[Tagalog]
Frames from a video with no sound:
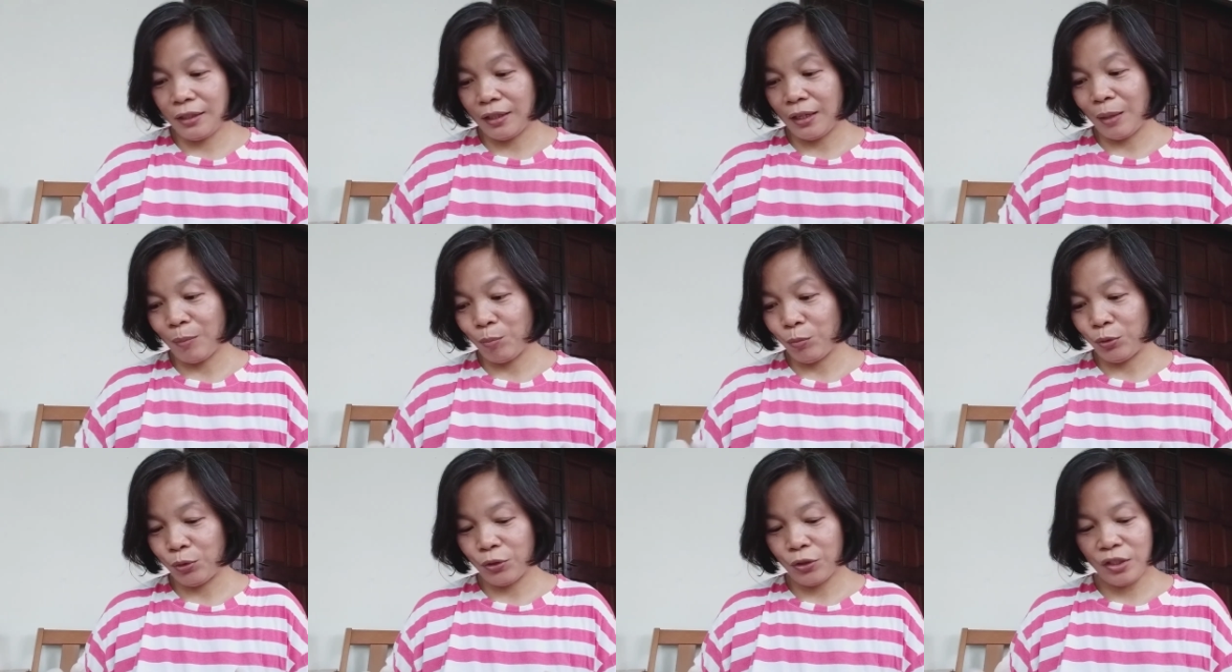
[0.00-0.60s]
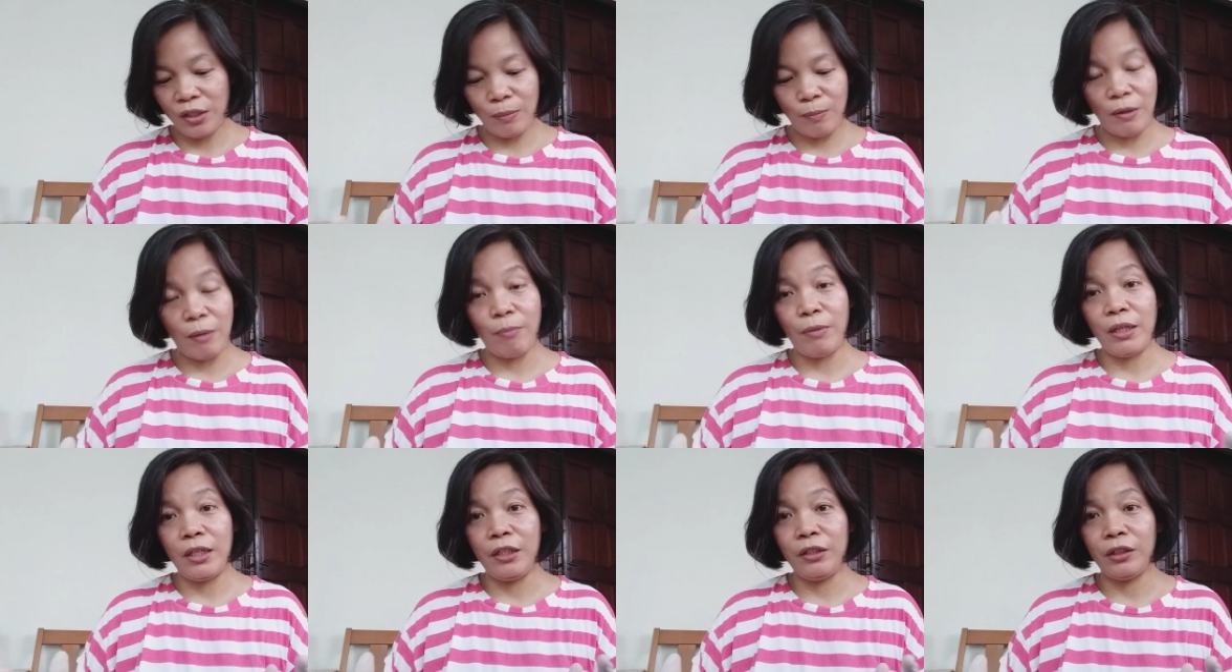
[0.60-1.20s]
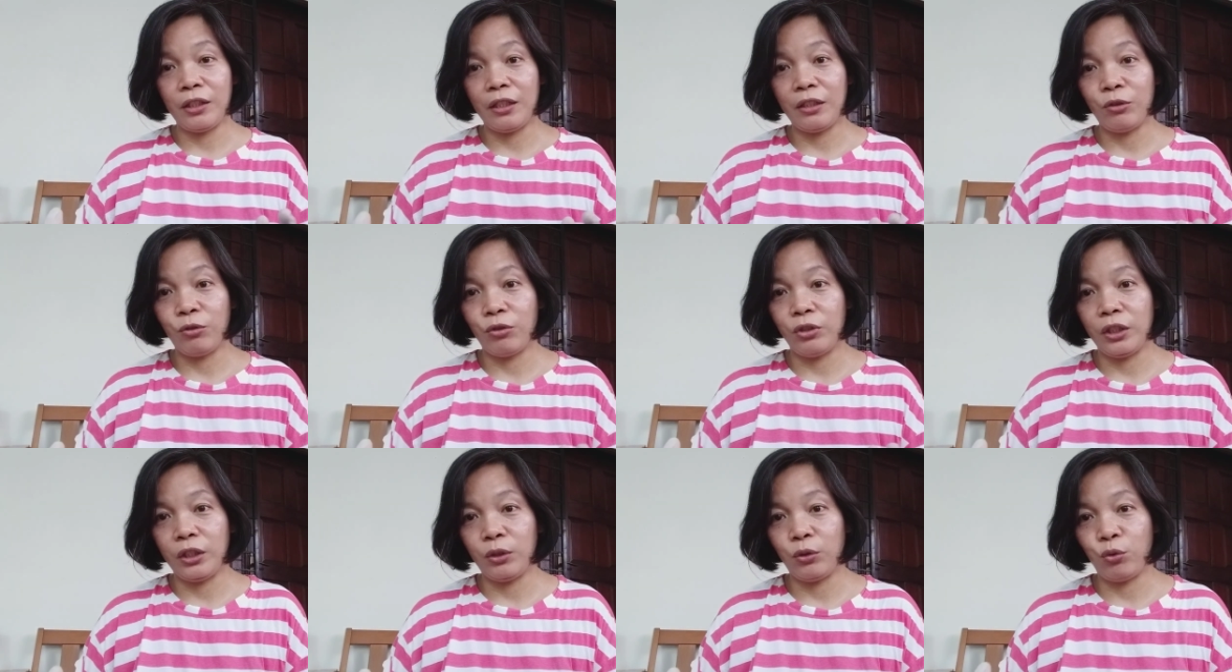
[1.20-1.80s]
Tapos, papalitan ko
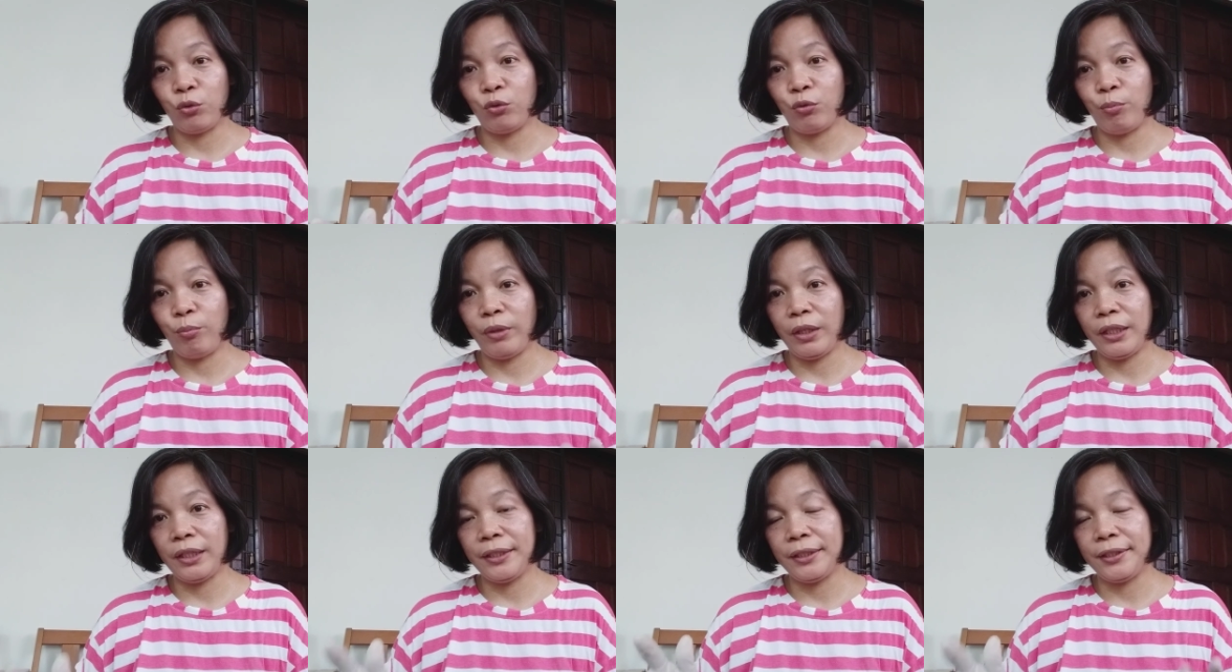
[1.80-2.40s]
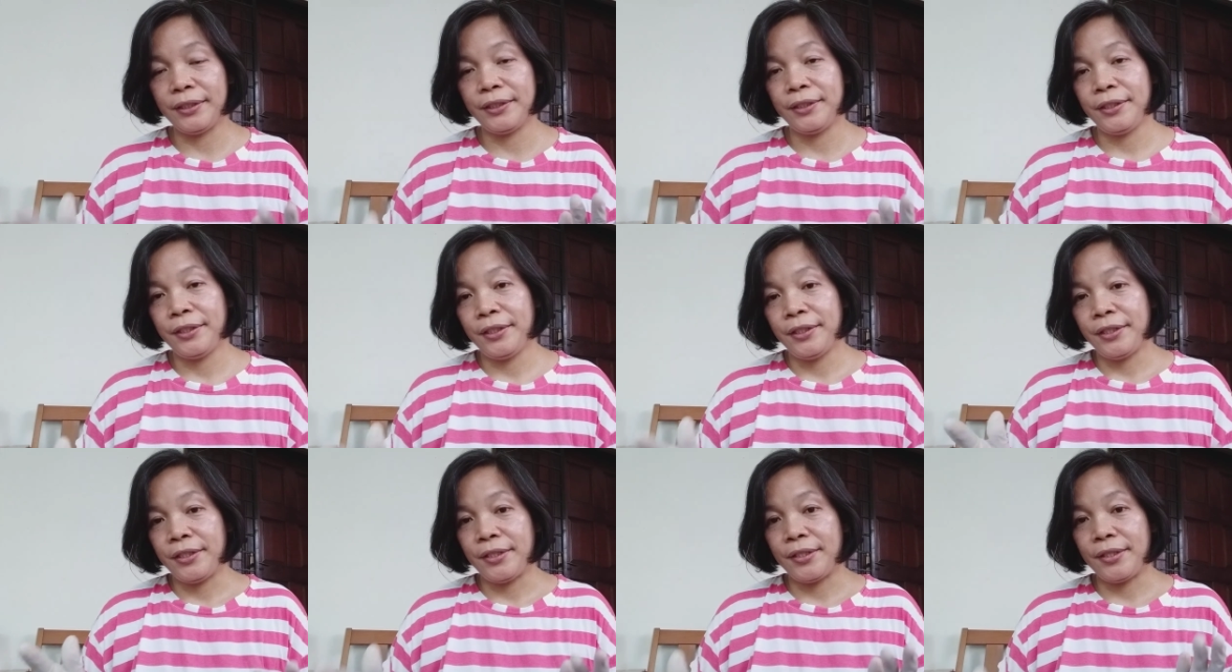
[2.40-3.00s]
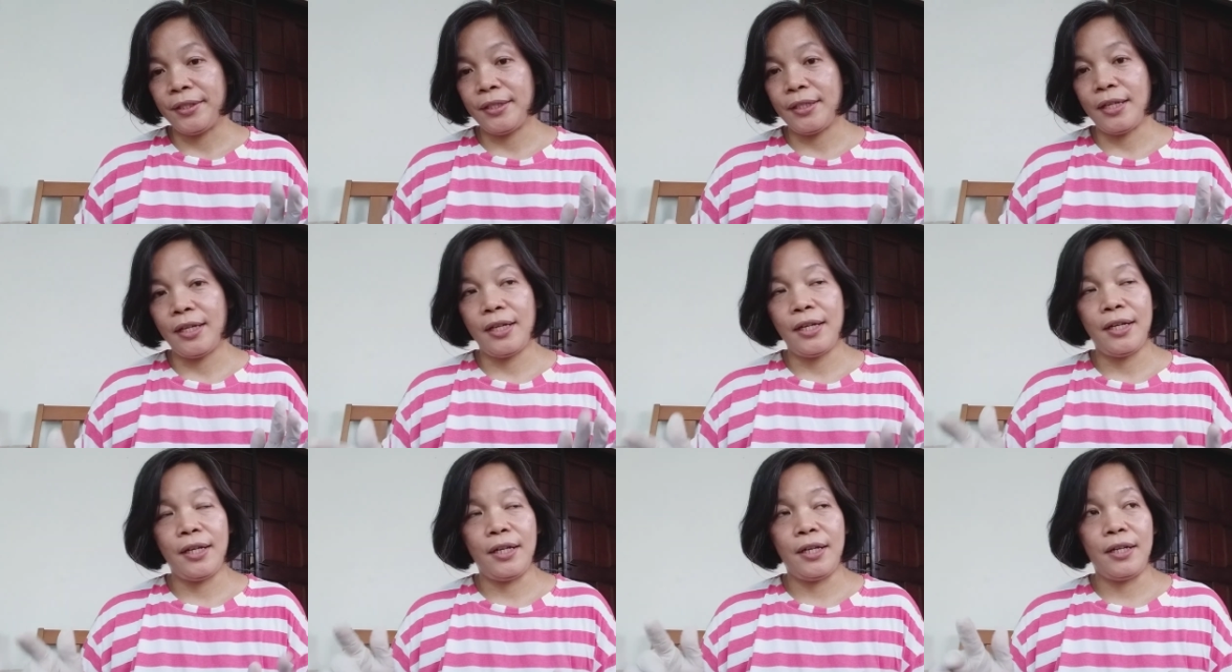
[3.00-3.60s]
ng tubig sa
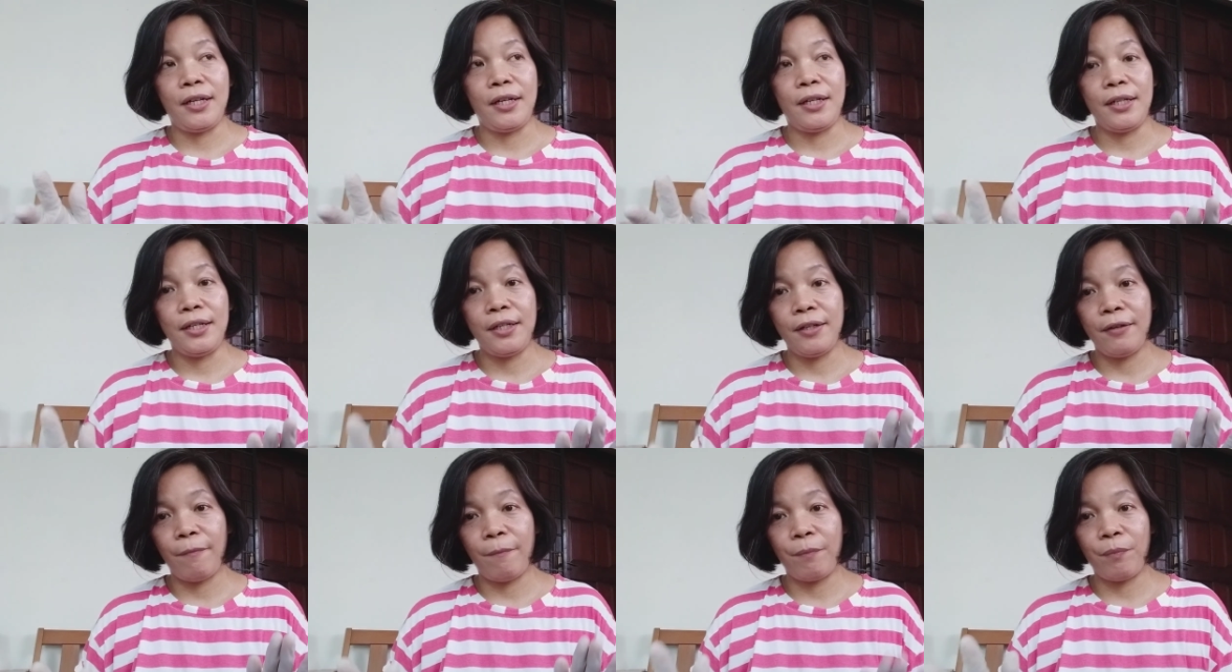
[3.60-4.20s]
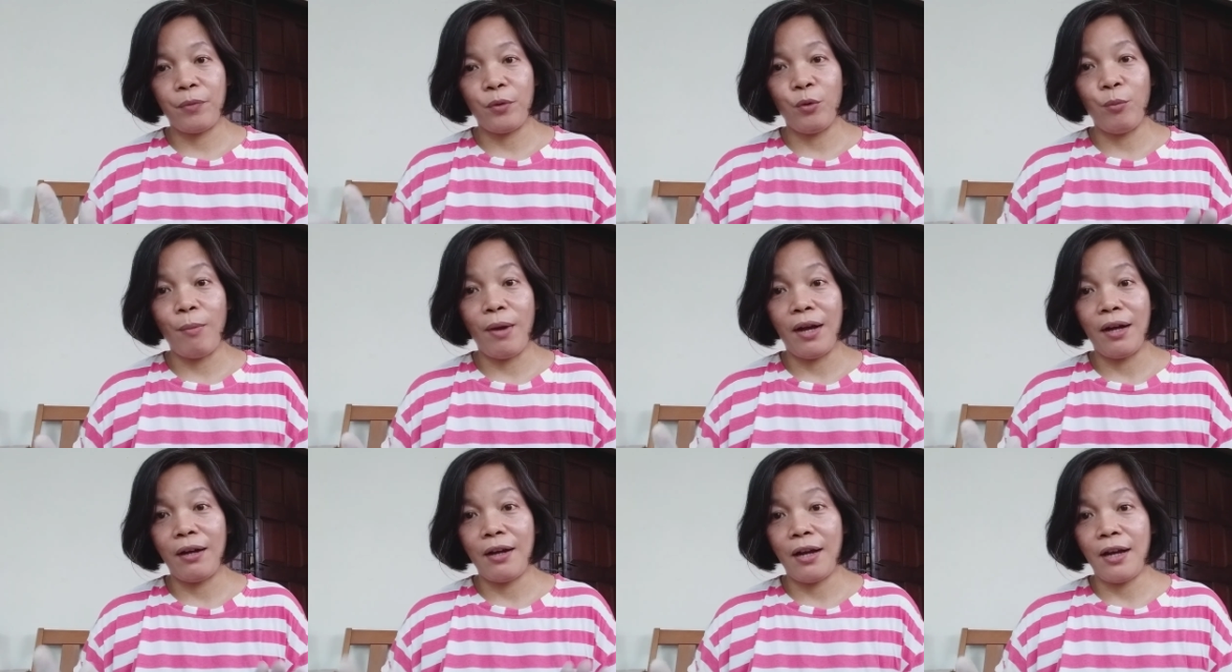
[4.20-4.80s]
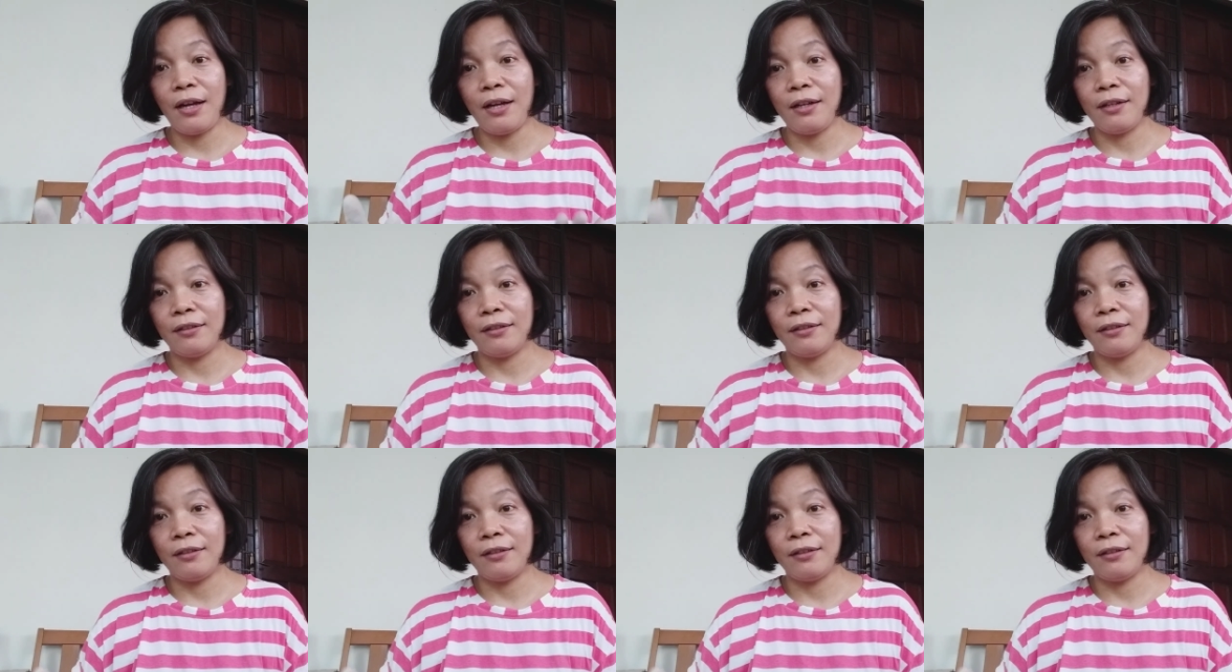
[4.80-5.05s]
umaga.